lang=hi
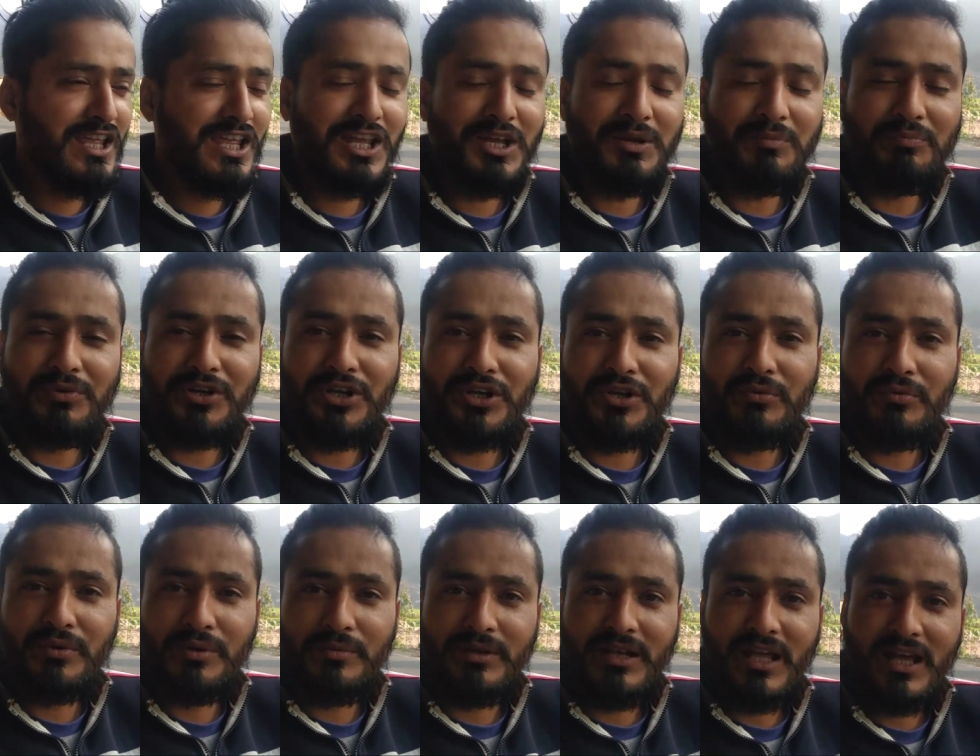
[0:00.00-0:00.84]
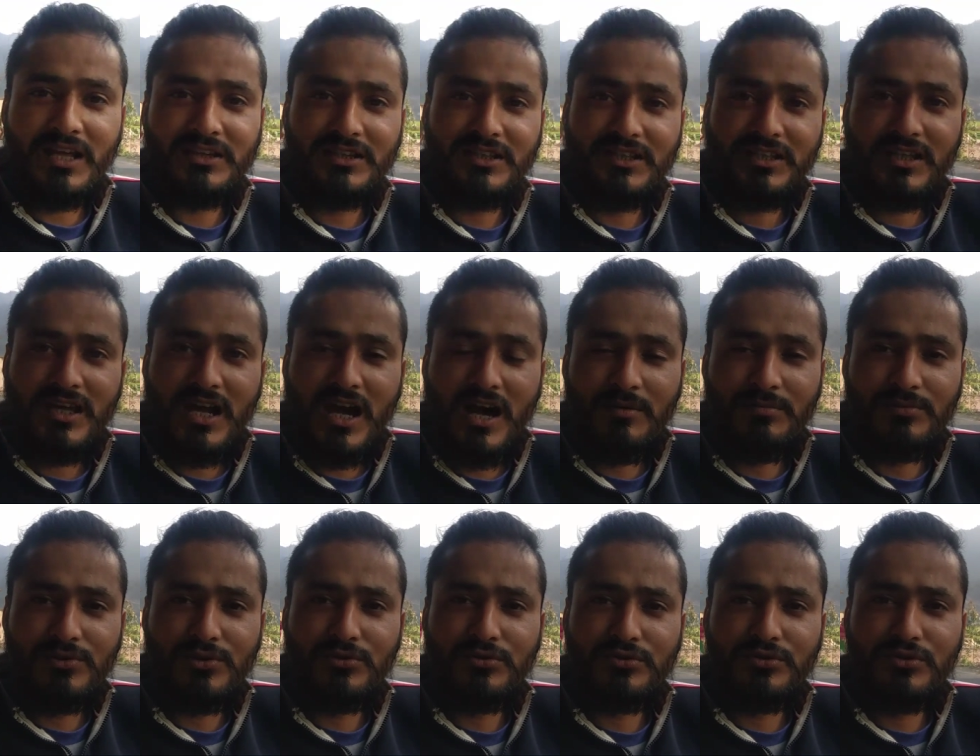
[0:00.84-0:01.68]
एक वीडियो भी बनाई थी आप
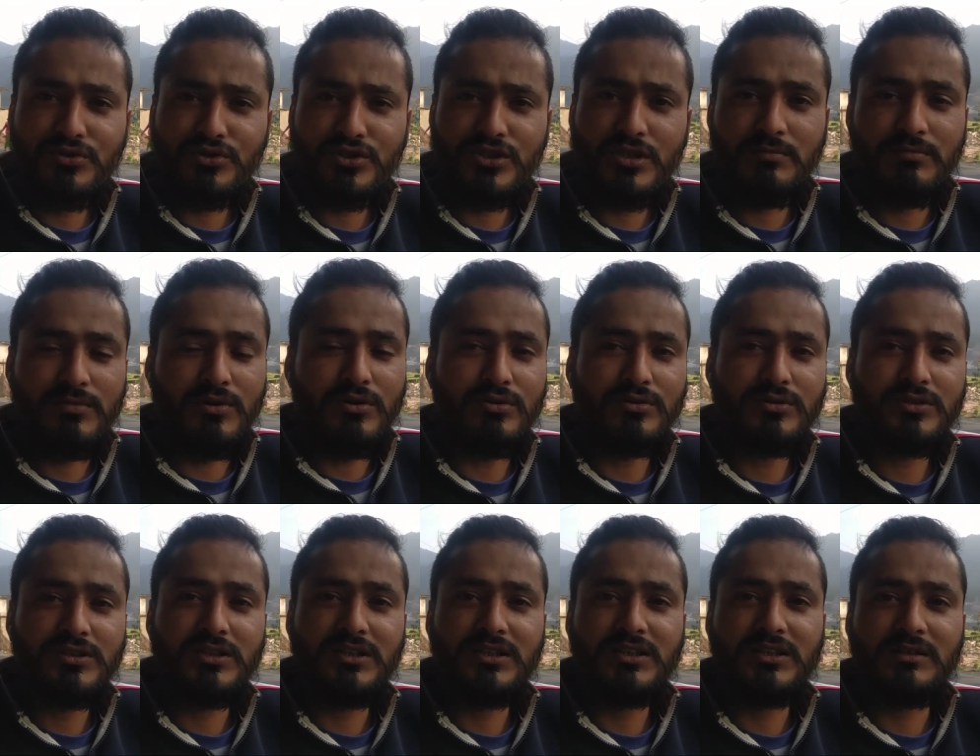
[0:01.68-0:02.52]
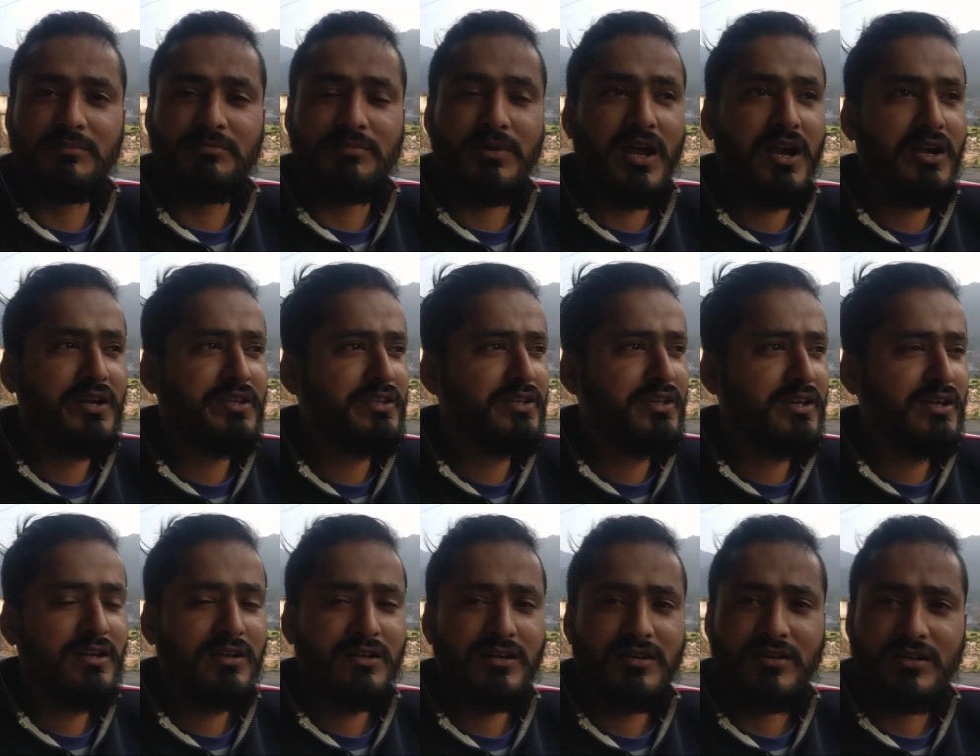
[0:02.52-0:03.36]
लोगों ने उसे बहुत प्यार दिया
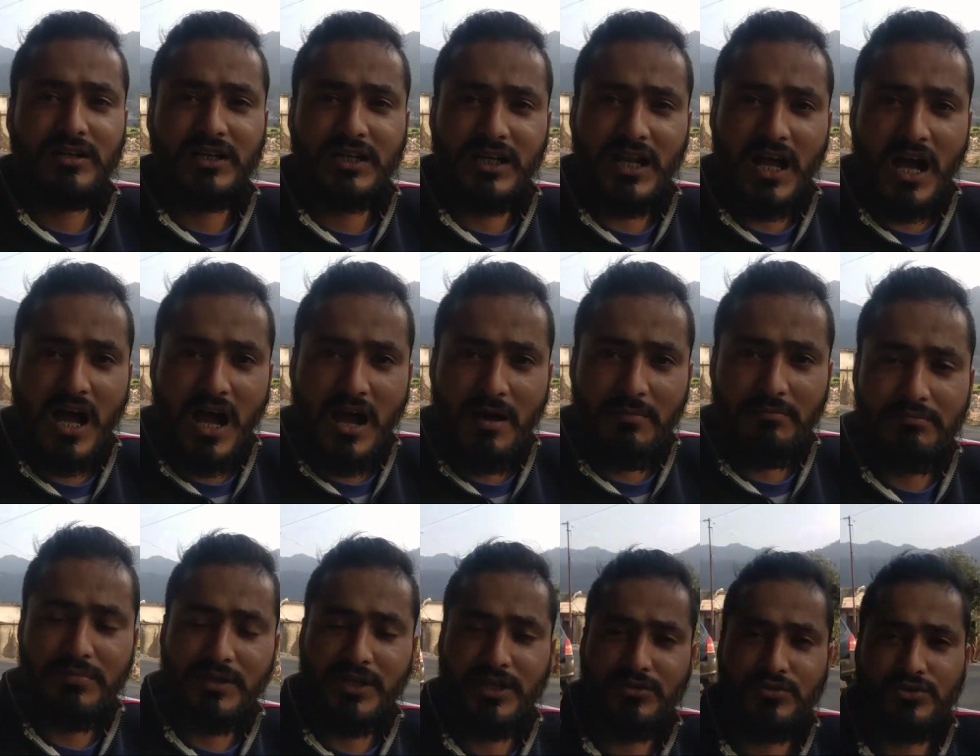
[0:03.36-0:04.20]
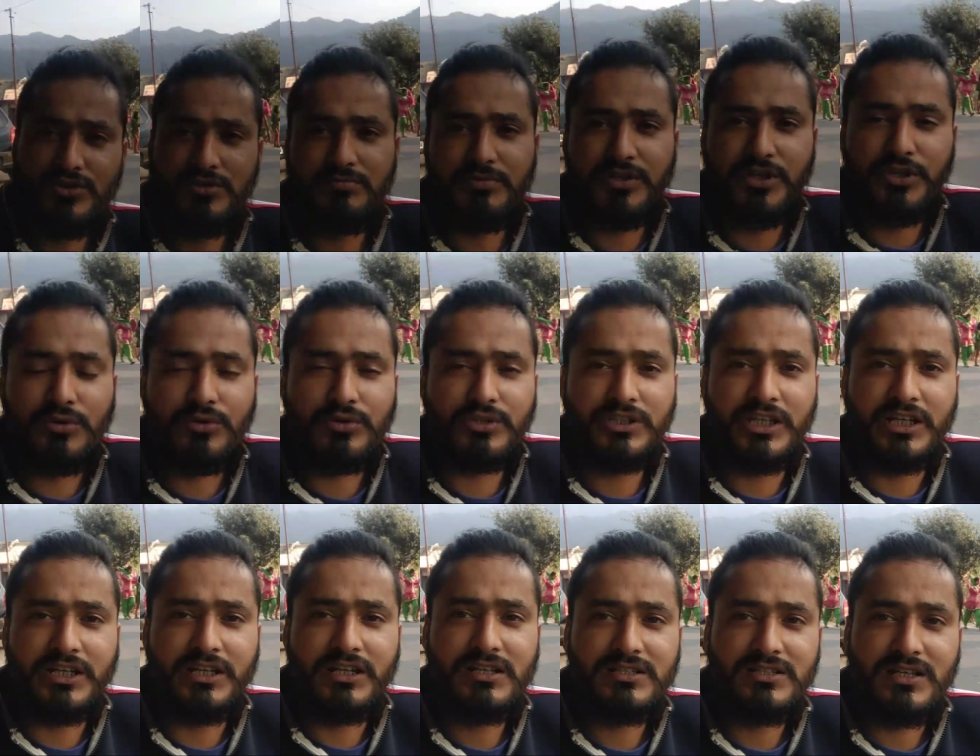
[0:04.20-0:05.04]
अगर आप भी उस वीडियो को
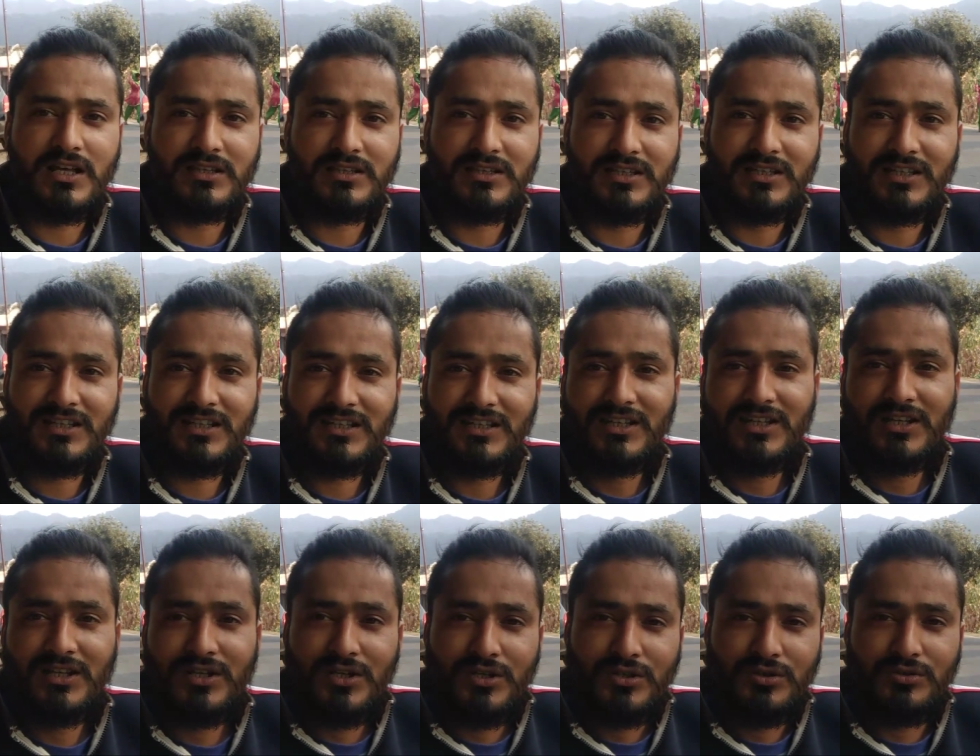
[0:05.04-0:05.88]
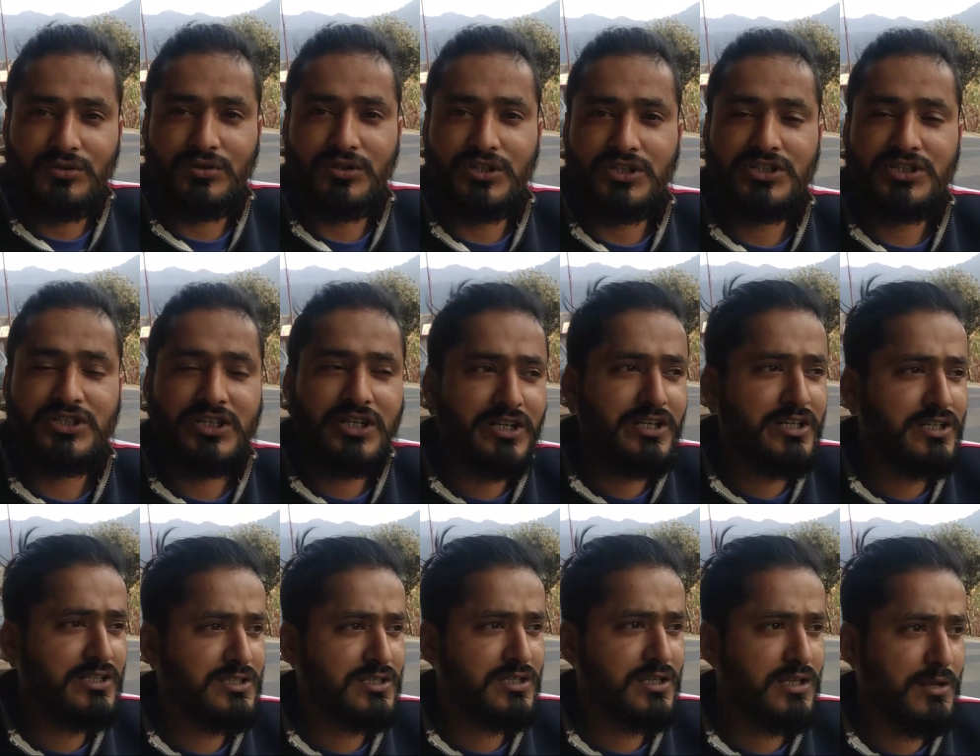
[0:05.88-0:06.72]
देखना चाहते हैं तो नीचे
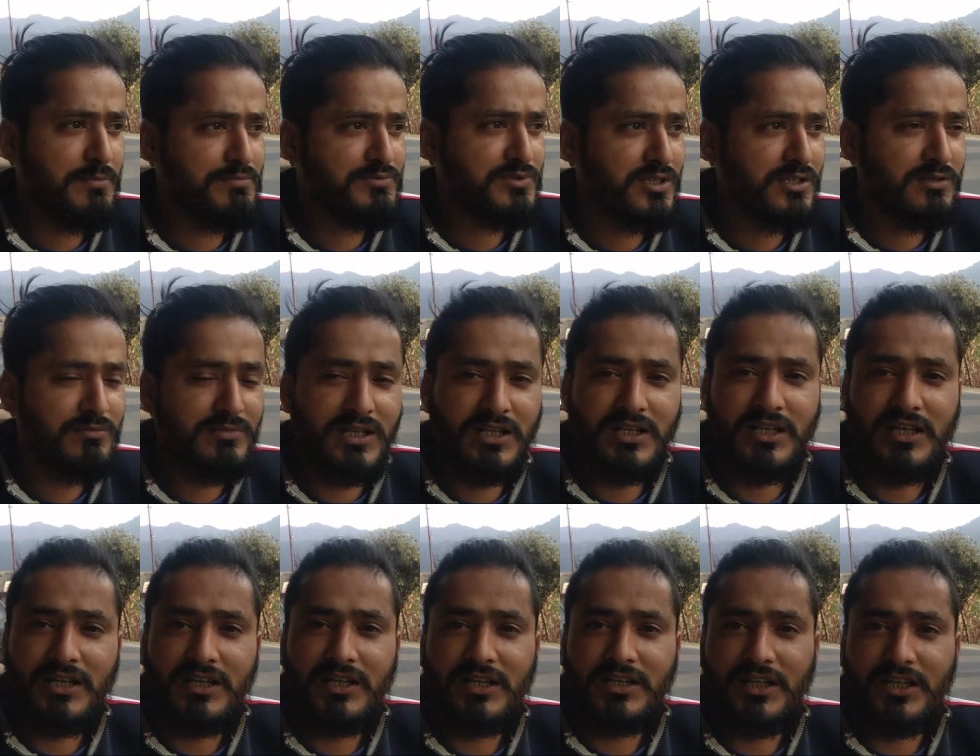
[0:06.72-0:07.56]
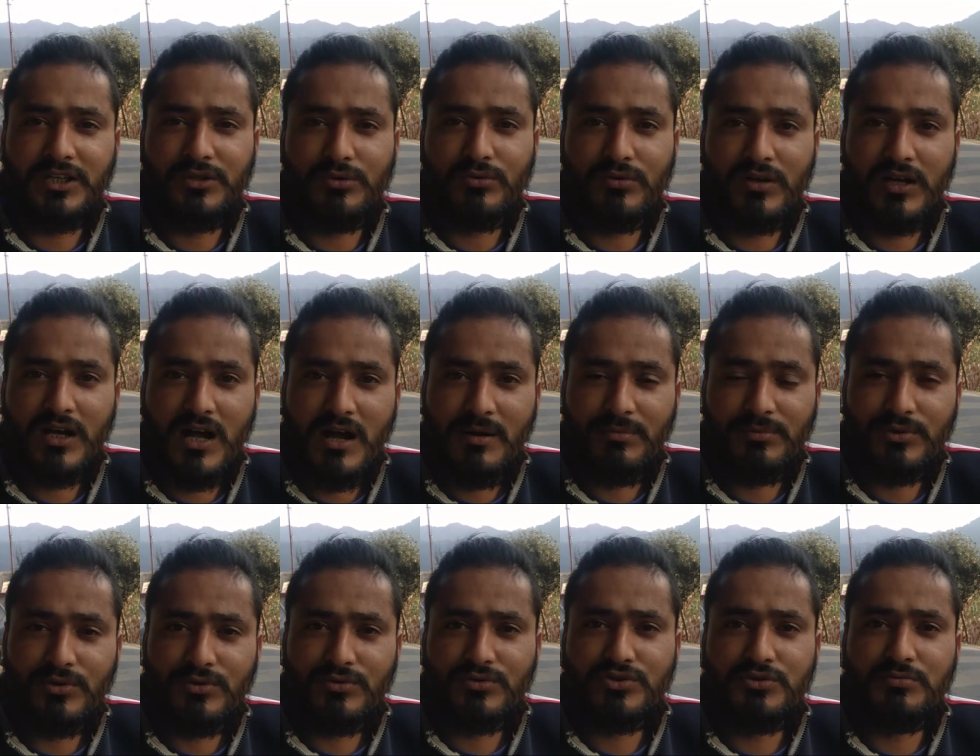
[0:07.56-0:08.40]
डिस्क्रिप्शन में लिंक दे दूंगा आप
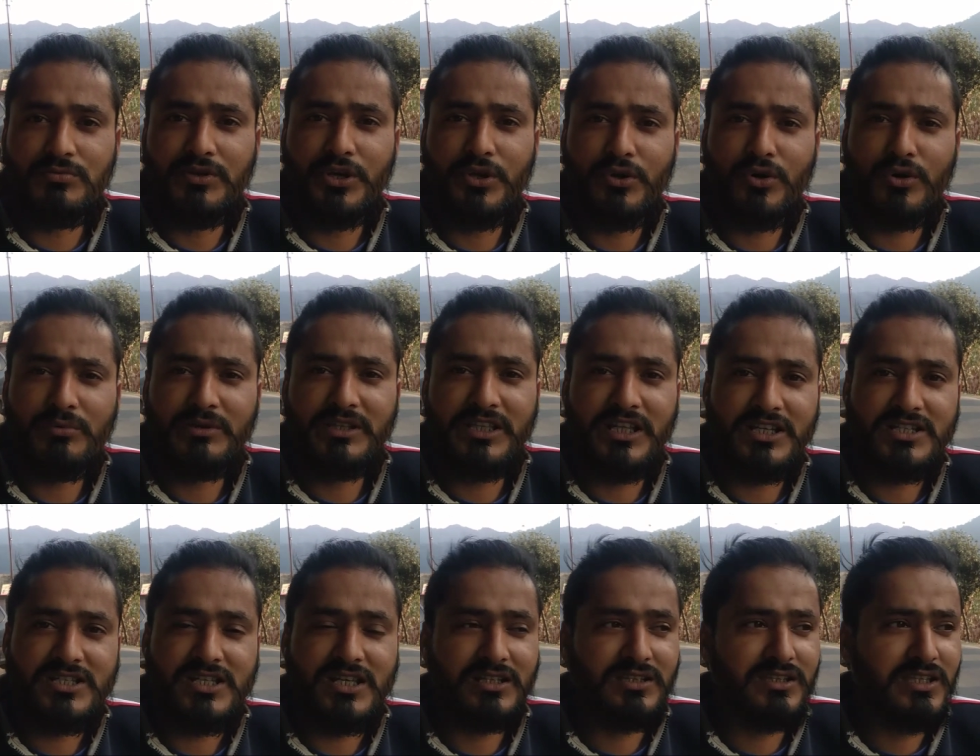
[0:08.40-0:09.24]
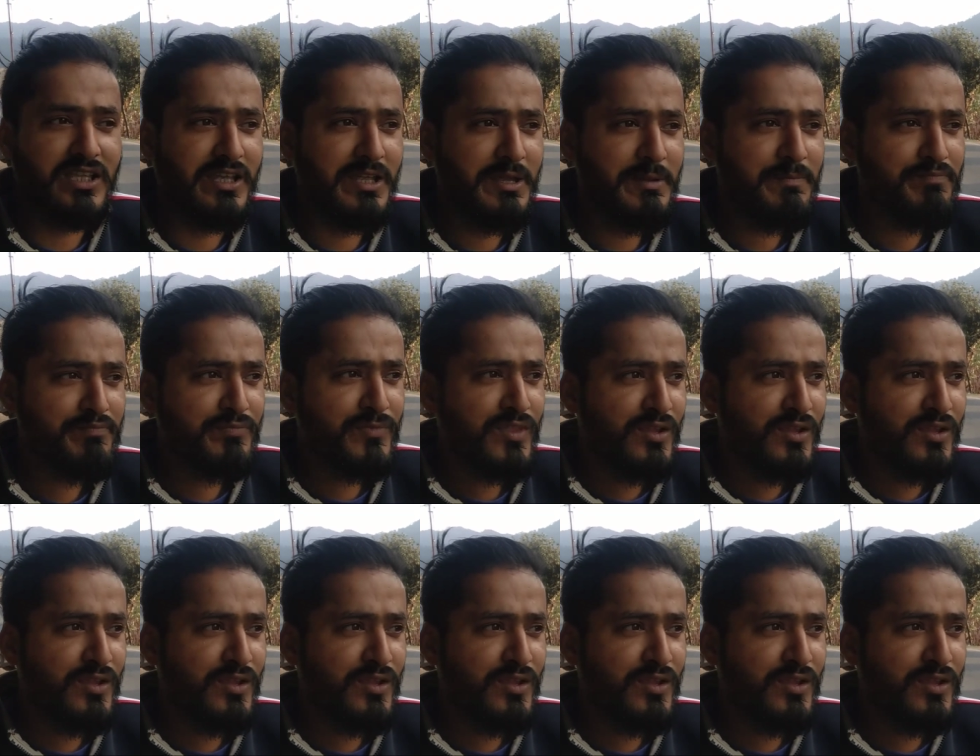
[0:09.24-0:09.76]
लोग उस वीडियो को भी देख सकते हैं